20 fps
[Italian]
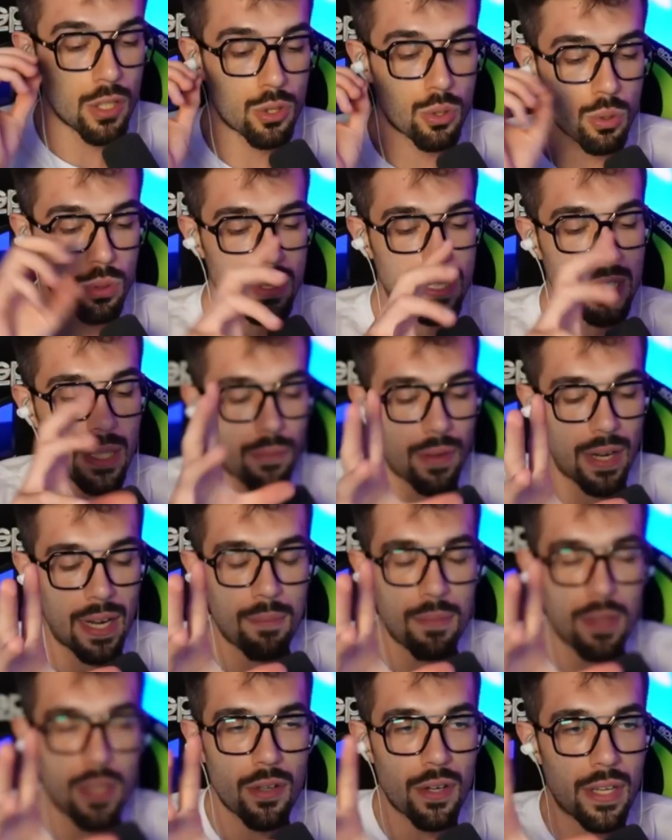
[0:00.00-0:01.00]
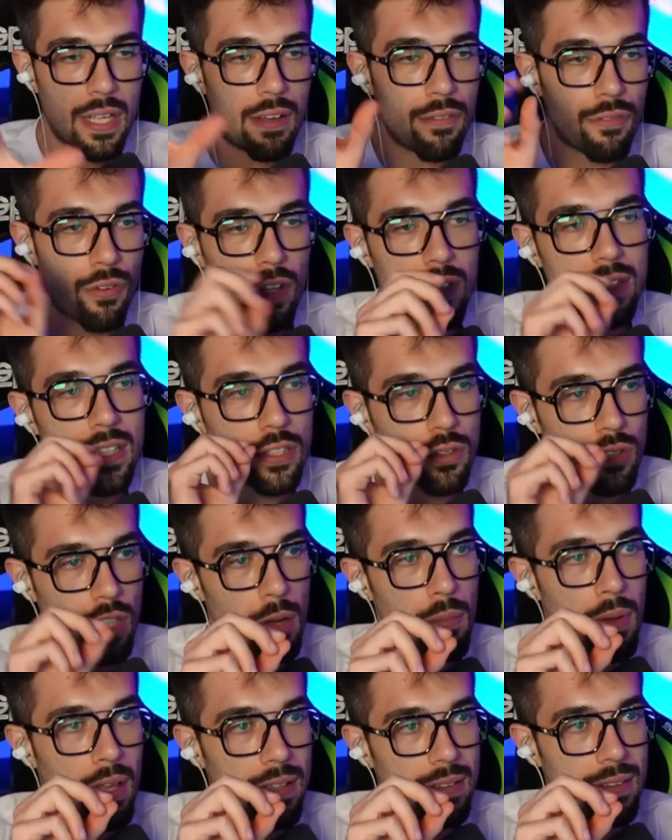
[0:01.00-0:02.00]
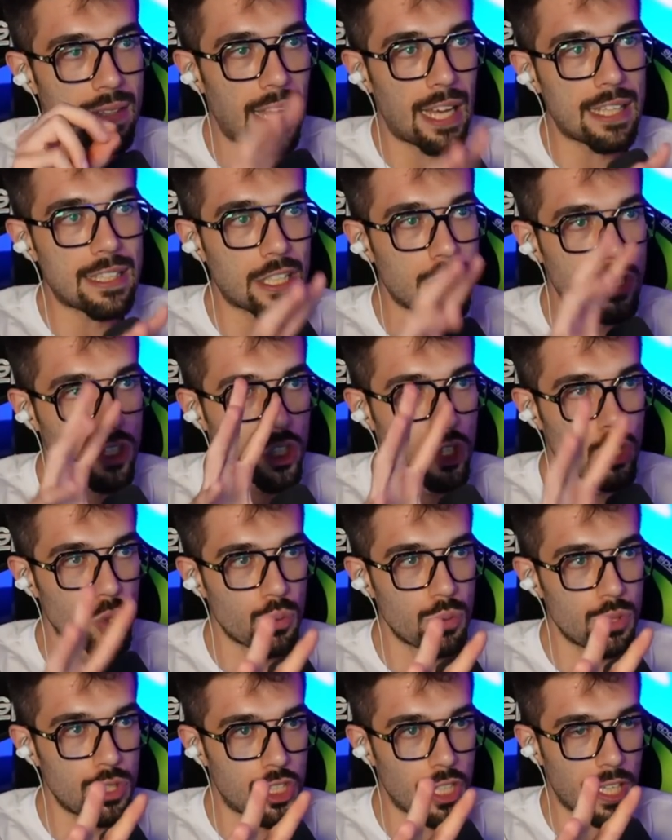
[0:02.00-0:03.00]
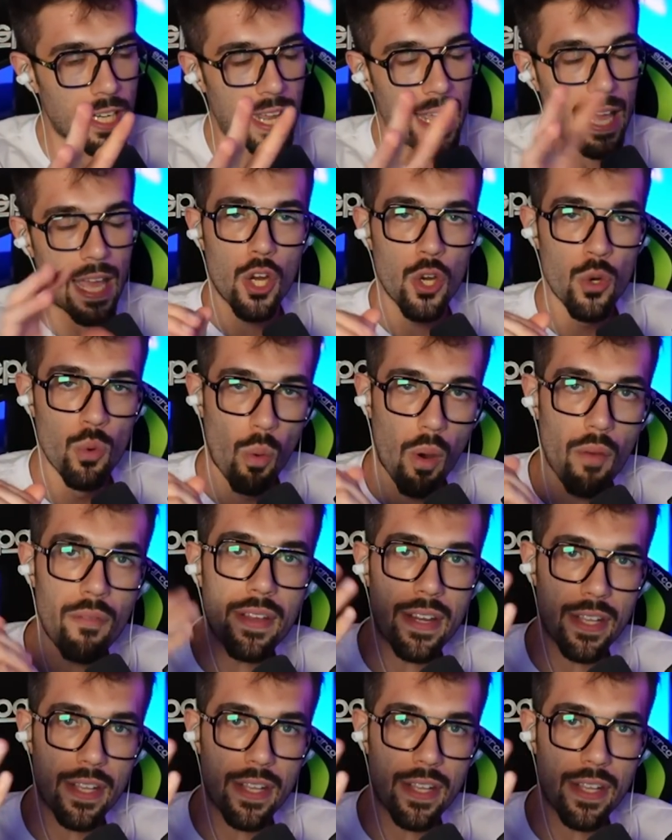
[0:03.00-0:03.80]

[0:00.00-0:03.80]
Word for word: Tutte quelle migliorie volte solamente ad aggiungere nuove